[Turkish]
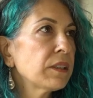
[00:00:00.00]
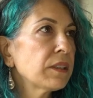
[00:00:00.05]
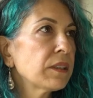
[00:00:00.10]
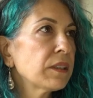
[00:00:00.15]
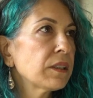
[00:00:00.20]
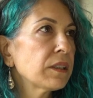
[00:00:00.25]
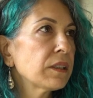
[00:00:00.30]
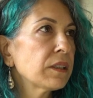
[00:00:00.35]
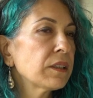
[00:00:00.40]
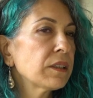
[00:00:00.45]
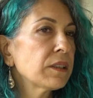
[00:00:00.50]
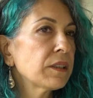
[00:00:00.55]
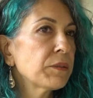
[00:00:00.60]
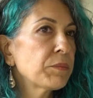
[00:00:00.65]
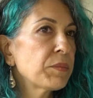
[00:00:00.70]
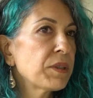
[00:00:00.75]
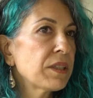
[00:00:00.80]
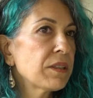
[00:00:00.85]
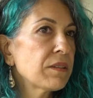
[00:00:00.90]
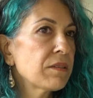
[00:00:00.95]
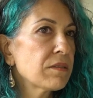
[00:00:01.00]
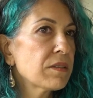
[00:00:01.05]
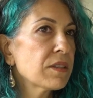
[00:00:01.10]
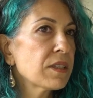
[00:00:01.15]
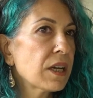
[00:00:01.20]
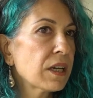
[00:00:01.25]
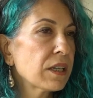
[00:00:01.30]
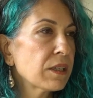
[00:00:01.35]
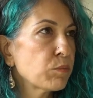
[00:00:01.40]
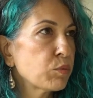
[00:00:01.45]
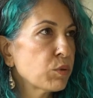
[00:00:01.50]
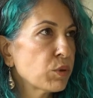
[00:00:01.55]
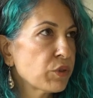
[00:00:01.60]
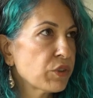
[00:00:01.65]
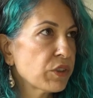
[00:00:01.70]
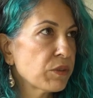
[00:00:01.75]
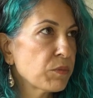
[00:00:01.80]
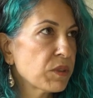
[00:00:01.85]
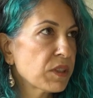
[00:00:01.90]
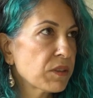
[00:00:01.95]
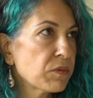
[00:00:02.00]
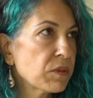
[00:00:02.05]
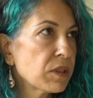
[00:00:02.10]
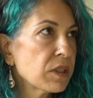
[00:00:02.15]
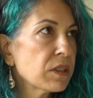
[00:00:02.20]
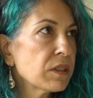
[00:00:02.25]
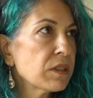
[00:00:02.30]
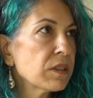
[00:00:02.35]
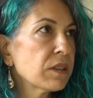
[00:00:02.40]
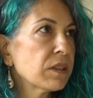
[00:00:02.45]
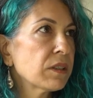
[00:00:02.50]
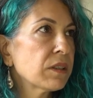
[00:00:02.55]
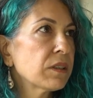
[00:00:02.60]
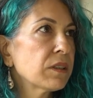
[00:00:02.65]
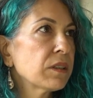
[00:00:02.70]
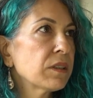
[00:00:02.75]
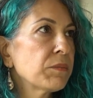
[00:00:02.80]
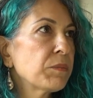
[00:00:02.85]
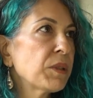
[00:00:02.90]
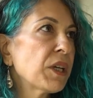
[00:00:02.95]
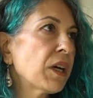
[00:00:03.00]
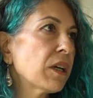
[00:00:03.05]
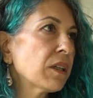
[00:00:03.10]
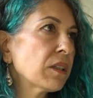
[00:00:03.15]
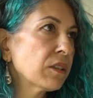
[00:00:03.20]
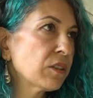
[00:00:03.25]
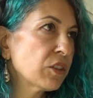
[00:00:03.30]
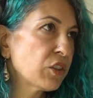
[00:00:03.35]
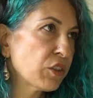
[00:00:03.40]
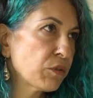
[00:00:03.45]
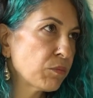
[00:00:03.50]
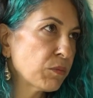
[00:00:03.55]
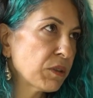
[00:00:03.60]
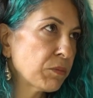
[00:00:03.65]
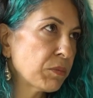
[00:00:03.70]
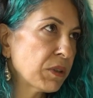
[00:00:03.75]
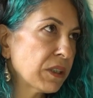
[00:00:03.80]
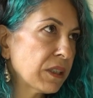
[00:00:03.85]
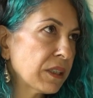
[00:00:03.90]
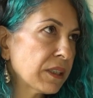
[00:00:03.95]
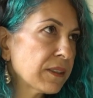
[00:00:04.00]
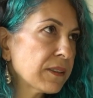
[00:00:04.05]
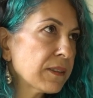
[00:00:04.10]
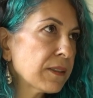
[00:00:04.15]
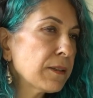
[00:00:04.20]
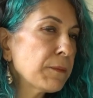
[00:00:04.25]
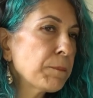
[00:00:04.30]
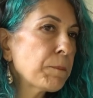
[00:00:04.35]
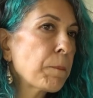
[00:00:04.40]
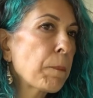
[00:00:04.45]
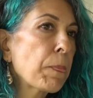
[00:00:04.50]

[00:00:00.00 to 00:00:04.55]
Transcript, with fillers: e, bir sergi projemiz var. E, bir arkadaşımla birlikte.